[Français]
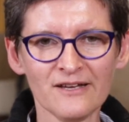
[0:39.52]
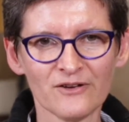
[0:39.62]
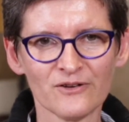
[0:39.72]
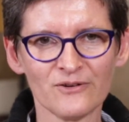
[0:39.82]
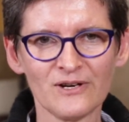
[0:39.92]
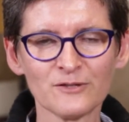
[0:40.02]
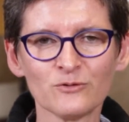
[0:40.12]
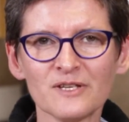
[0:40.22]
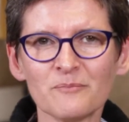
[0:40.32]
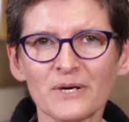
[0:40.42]
Euh, la
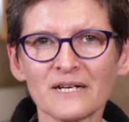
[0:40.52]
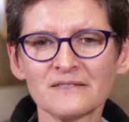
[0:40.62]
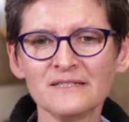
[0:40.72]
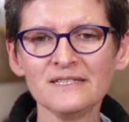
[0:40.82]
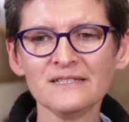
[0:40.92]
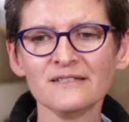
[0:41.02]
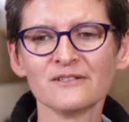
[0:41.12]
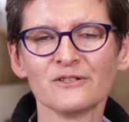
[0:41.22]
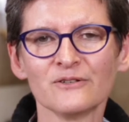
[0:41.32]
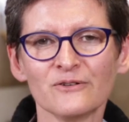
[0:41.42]
deuxième partie
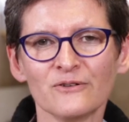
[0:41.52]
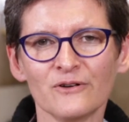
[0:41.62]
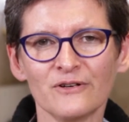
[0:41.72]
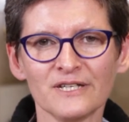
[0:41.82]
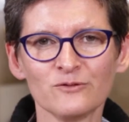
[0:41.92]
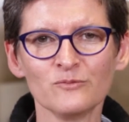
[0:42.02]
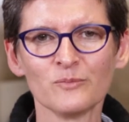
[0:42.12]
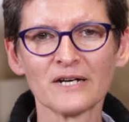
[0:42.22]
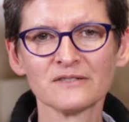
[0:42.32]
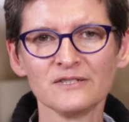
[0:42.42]
euh, est une
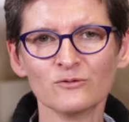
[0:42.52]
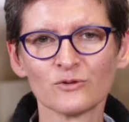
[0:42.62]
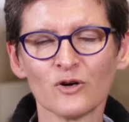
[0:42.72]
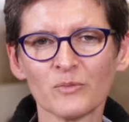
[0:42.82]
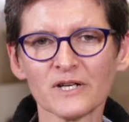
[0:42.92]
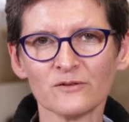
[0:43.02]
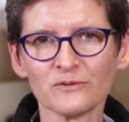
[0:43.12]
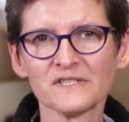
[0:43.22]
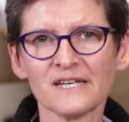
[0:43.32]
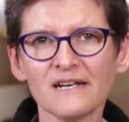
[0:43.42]
partie donc en
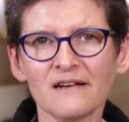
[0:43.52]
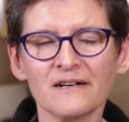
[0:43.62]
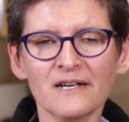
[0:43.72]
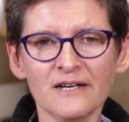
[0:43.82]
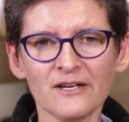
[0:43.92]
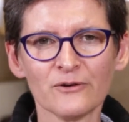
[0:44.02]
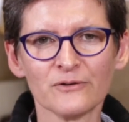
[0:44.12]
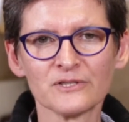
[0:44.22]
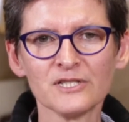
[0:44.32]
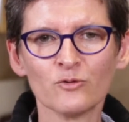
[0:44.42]
présentiel
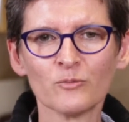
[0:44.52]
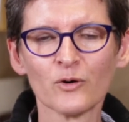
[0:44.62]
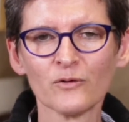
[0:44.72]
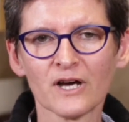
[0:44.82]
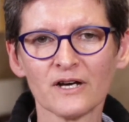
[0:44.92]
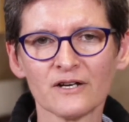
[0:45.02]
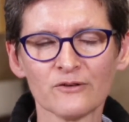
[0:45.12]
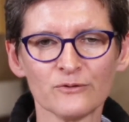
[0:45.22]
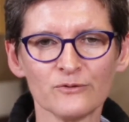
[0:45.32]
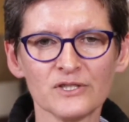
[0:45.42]
euh, qui comprendra
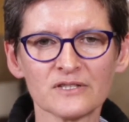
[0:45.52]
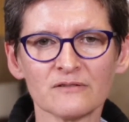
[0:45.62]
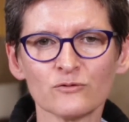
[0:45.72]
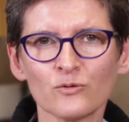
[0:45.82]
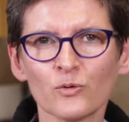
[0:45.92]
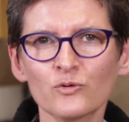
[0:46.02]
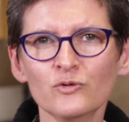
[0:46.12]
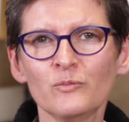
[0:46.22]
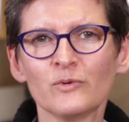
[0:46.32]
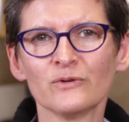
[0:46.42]
des travaux de
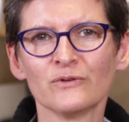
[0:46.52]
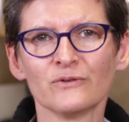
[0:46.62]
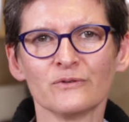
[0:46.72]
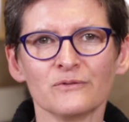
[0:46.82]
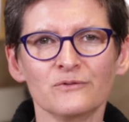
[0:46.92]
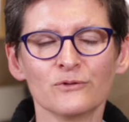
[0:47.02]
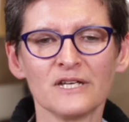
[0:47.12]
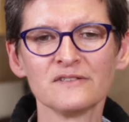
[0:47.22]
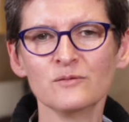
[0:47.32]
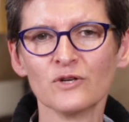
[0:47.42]
groupe, de
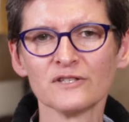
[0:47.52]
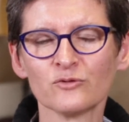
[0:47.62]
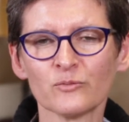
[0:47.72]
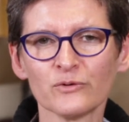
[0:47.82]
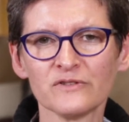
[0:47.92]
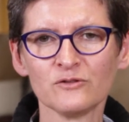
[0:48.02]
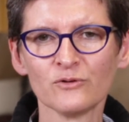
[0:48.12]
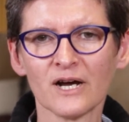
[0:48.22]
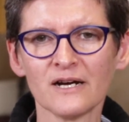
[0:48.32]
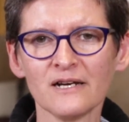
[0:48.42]
la simulation
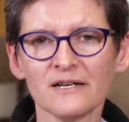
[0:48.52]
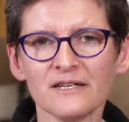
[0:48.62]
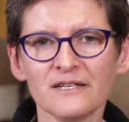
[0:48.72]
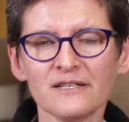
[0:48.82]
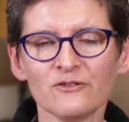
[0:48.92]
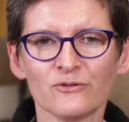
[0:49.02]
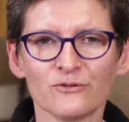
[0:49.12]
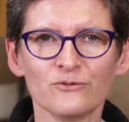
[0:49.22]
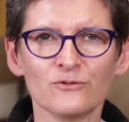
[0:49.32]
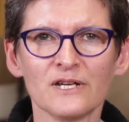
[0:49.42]
procédurale et
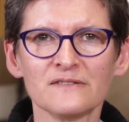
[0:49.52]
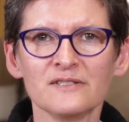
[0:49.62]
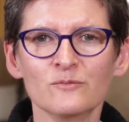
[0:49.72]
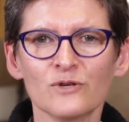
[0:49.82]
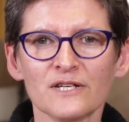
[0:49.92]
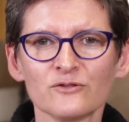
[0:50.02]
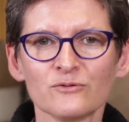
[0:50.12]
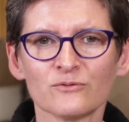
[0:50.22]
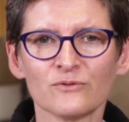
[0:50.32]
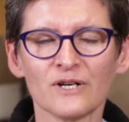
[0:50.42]
de la
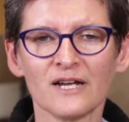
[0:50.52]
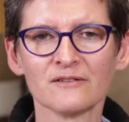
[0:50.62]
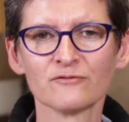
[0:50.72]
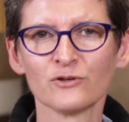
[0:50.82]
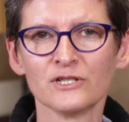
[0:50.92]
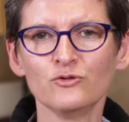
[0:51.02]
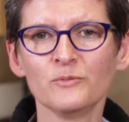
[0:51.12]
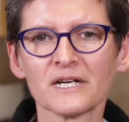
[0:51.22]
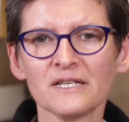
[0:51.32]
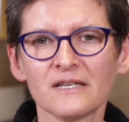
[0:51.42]
simulation à la fois
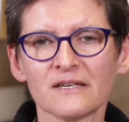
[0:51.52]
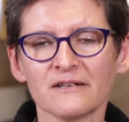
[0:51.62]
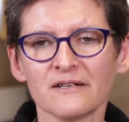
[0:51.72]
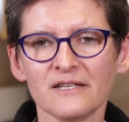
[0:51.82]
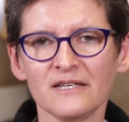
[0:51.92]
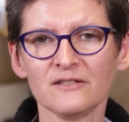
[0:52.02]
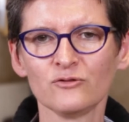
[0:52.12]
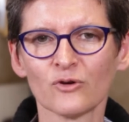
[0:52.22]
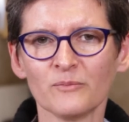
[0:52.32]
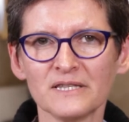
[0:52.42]
numérique et
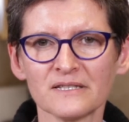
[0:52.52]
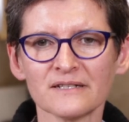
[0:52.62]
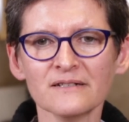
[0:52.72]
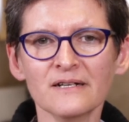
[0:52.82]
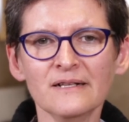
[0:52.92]
sur mannequin